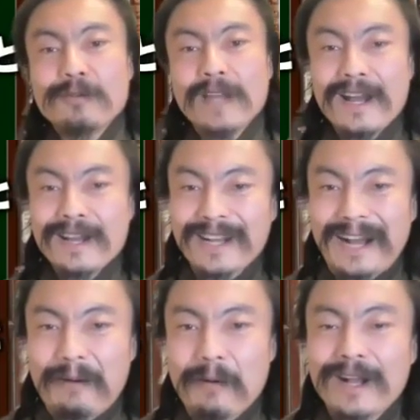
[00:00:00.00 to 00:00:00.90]
なん
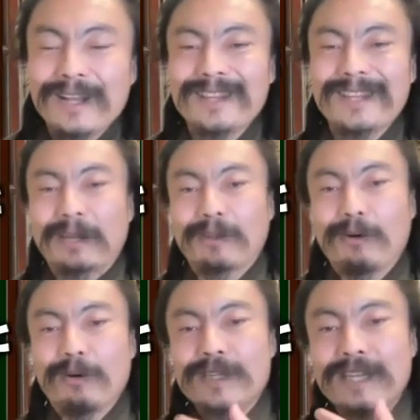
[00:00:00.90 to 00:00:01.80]
か分かったけ
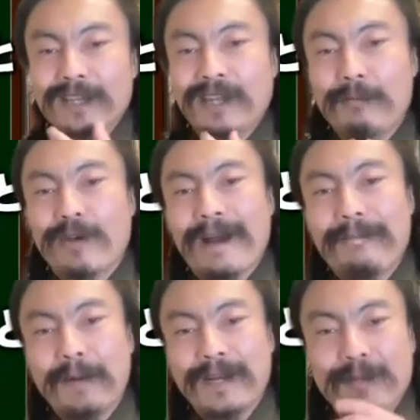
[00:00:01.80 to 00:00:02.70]
ど、いや、でも
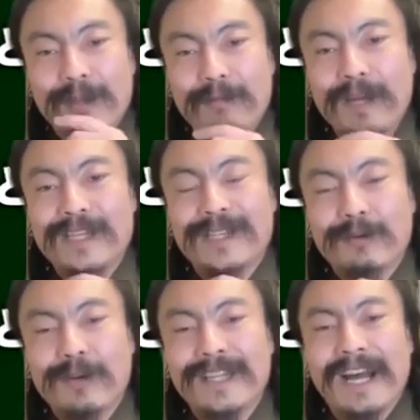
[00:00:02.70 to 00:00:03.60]
やっぱり目の前に
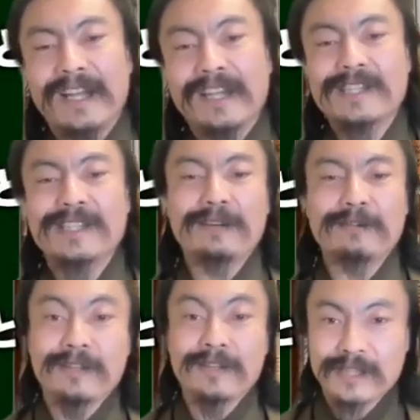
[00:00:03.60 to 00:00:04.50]
人がいて話して
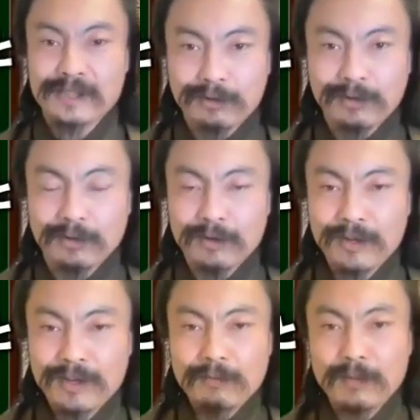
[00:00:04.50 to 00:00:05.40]
るんでしょ。
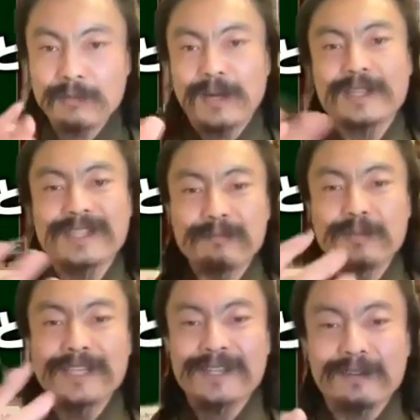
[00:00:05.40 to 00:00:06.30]
まあ今は
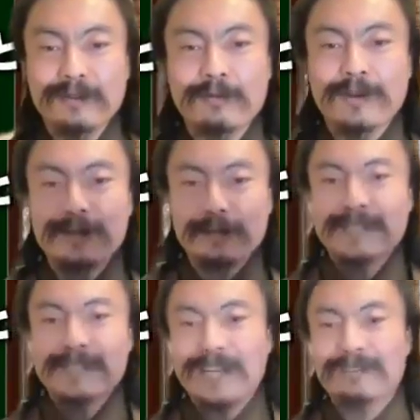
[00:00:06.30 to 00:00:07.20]
Zoom ですけどね、これ
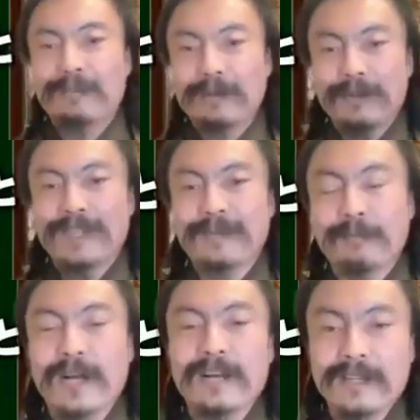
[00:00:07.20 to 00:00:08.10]
別にリアルで目の前にいて
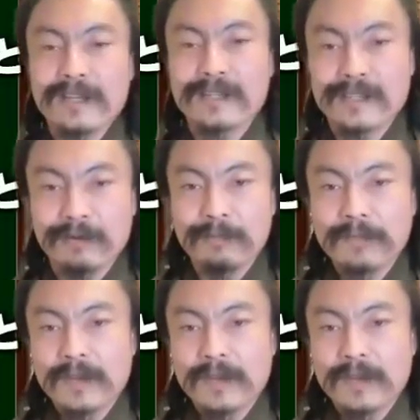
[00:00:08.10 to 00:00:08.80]
も変わんないんですよ。